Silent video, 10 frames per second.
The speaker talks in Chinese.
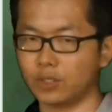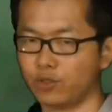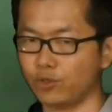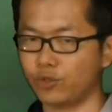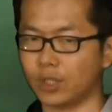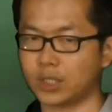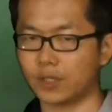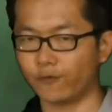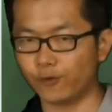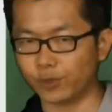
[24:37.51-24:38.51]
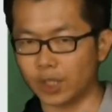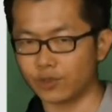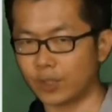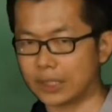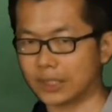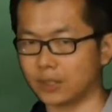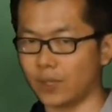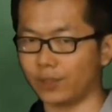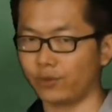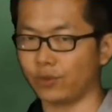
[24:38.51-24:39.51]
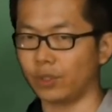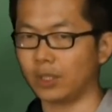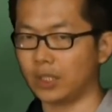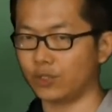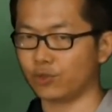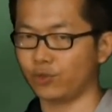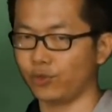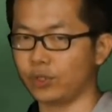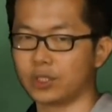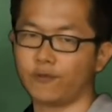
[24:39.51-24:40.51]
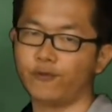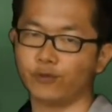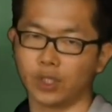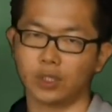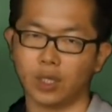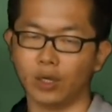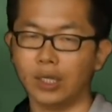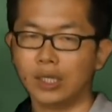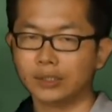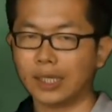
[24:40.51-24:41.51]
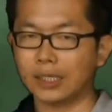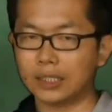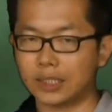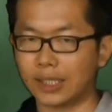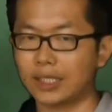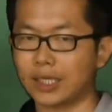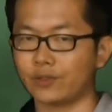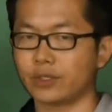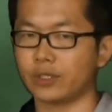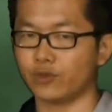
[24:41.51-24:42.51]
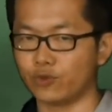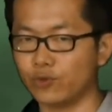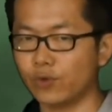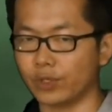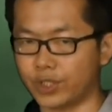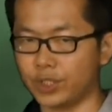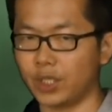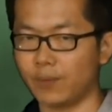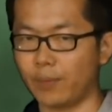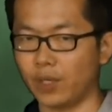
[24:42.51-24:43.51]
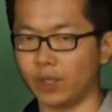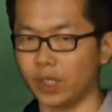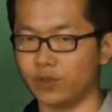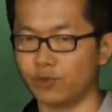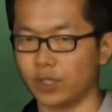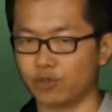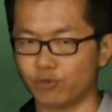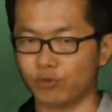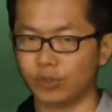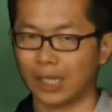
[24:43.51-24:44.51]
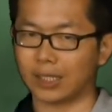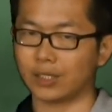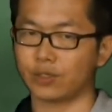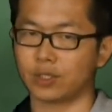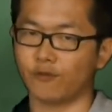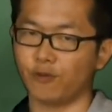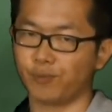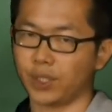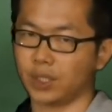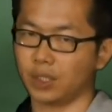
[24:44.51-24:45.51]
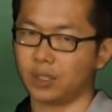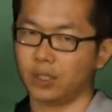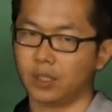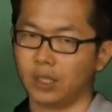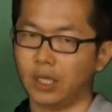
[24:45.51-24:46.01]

指出去的是负的，所以死亡率移出率是负的。好，那简单讲就是，如果今天没有移入移出，那它就是封闭的。